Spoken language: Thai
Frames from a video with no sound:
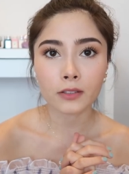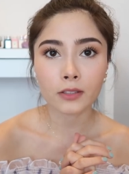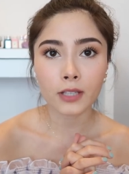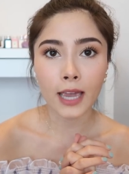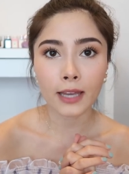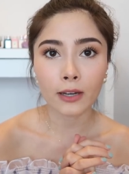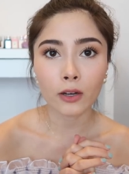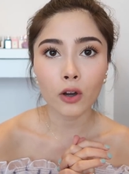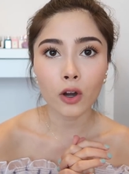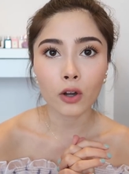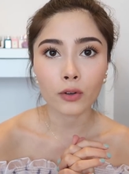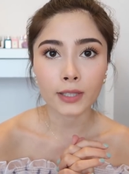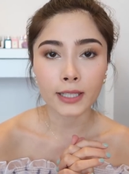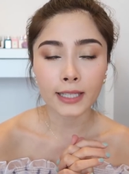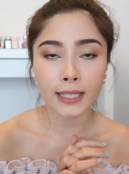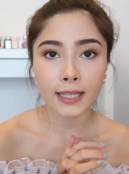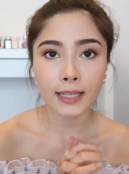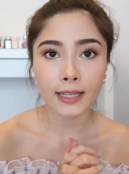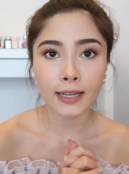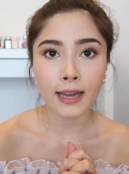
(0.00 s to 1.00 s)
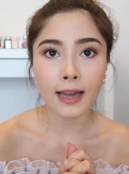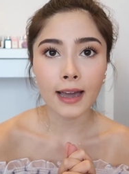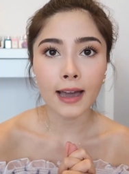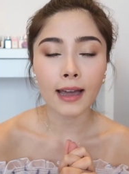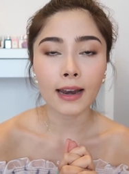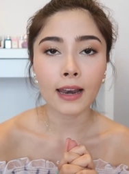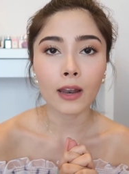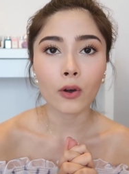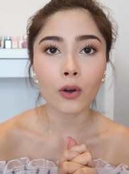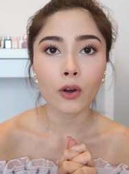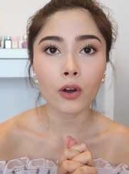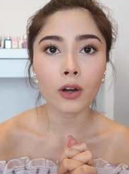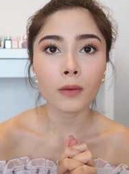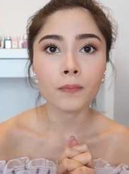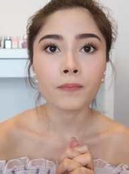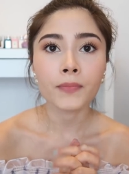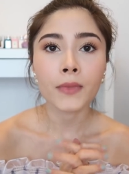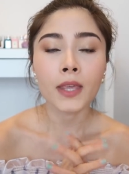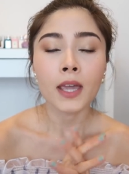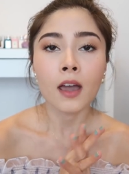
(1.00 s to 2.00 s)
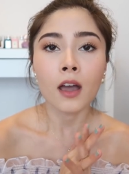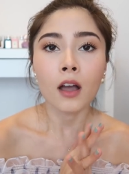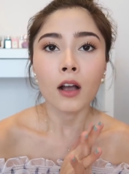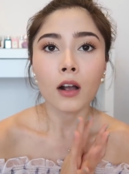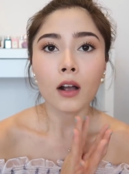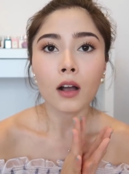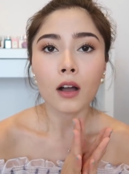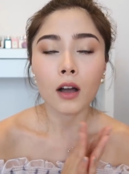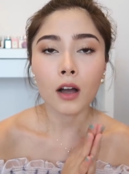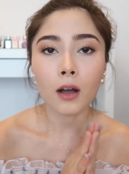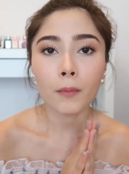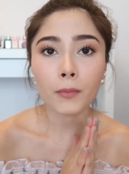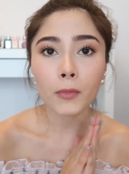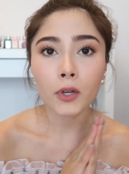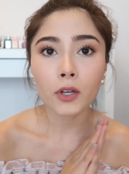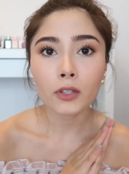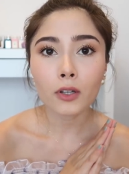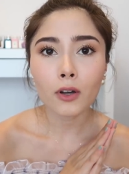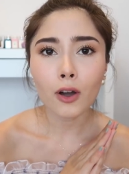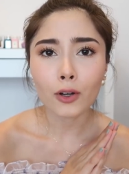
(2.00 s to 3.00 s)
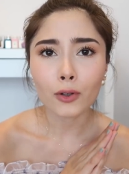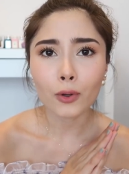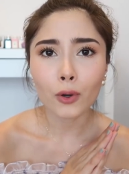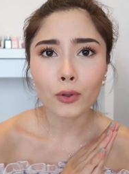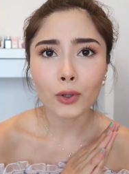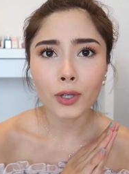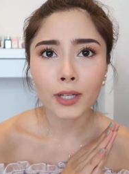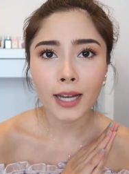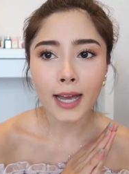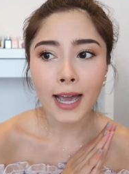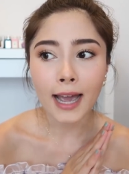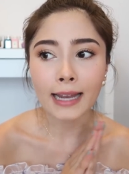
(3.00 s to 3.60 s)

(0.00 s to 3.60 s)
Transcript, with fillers: channel ของนิกกี้นะคะแล้วก็ต้องขอโทษด้วยนะ